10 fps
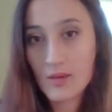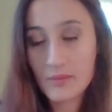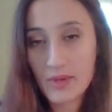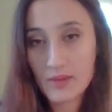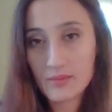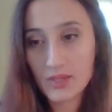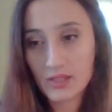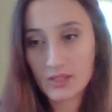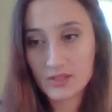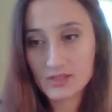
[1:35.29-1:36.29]
Benim
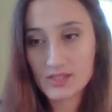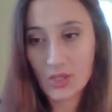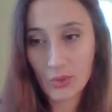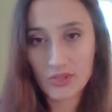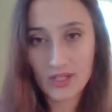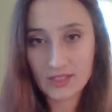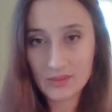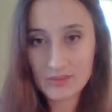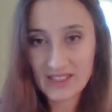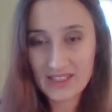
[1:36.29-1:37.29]
e, size
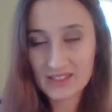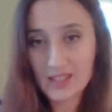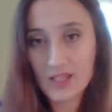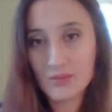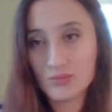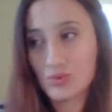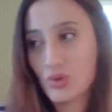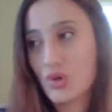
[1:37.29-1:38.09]
gönderdiğim linkte bu